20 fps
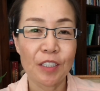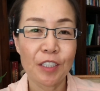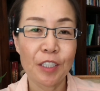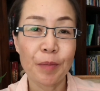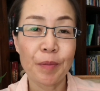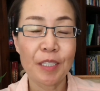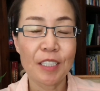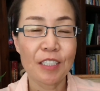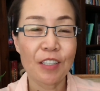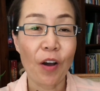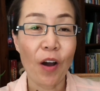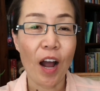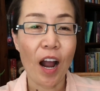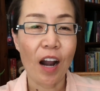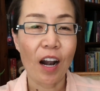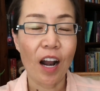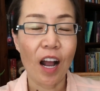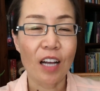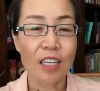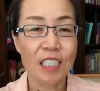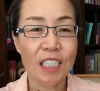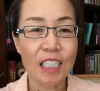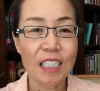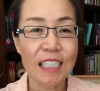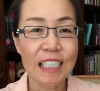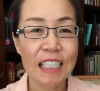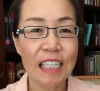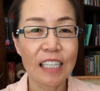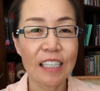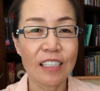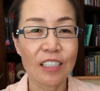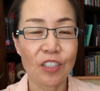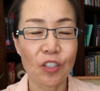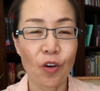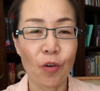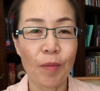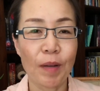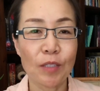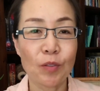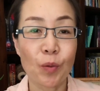示，特别是小孩啊生气了的时
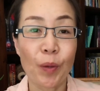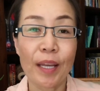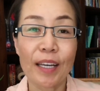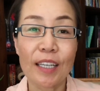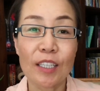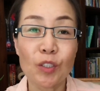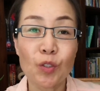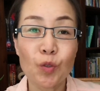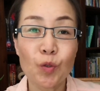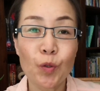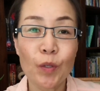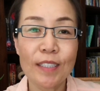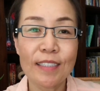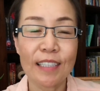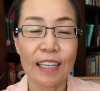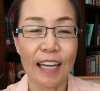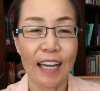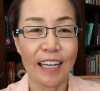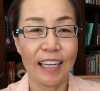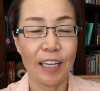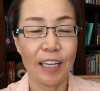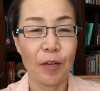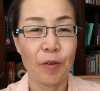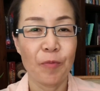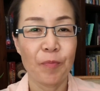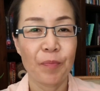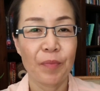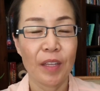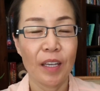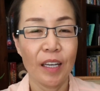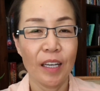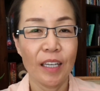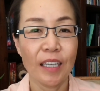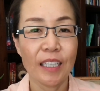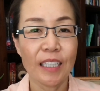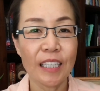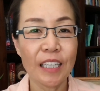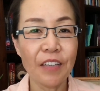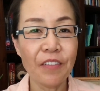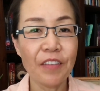候，把嘴给撅起来了。
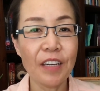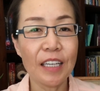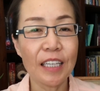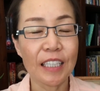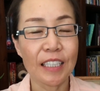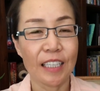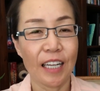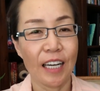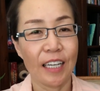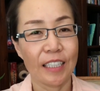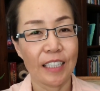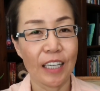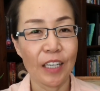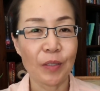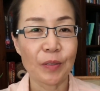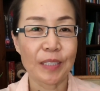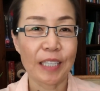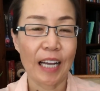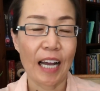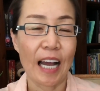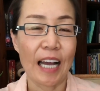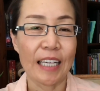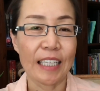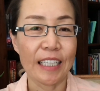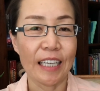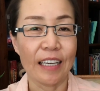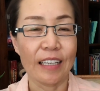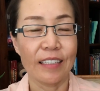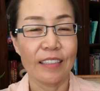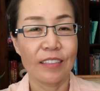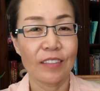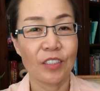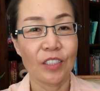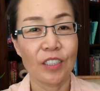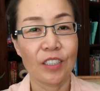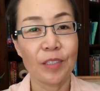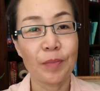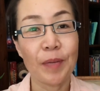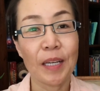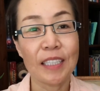英文里呢也有这个含义，就是
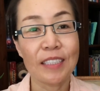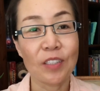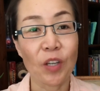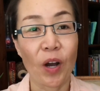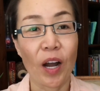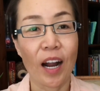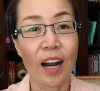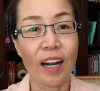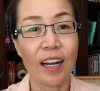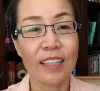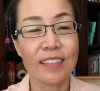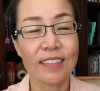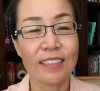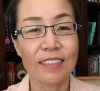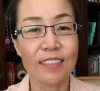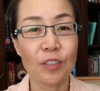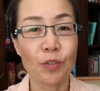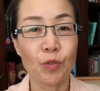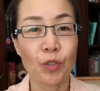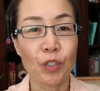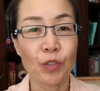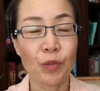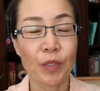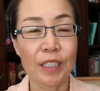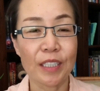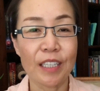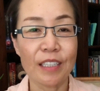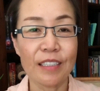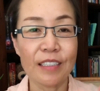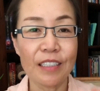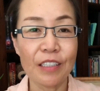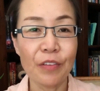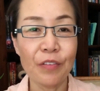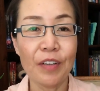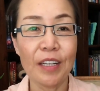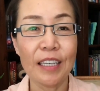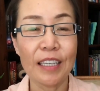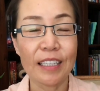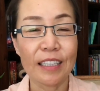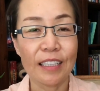一般小孩啊生气撅嘴。但是英
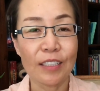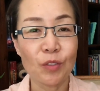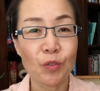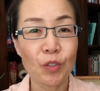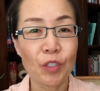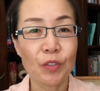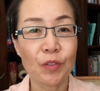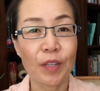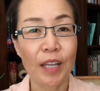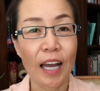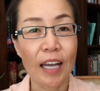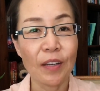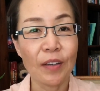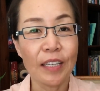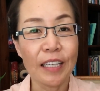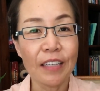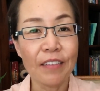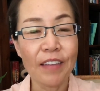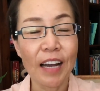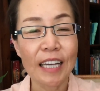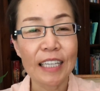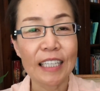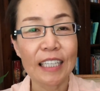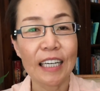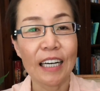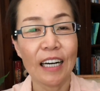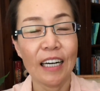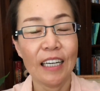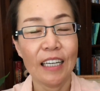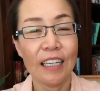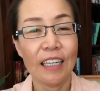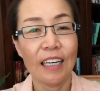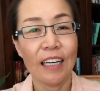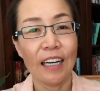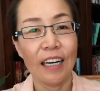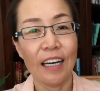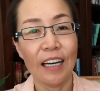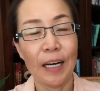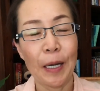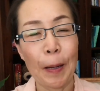文里的撅嘴还有另外一个
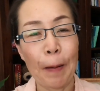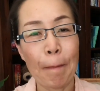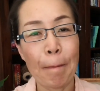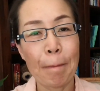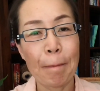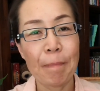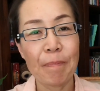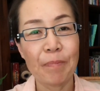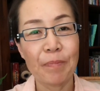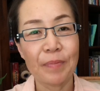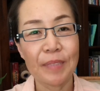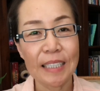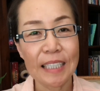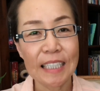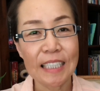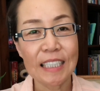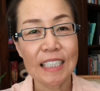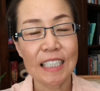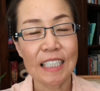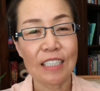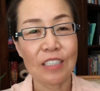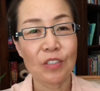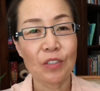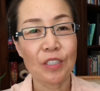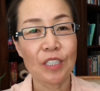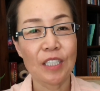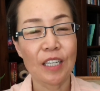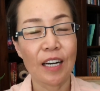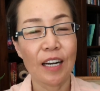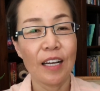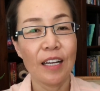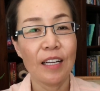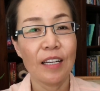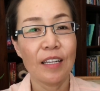嗯意思，就是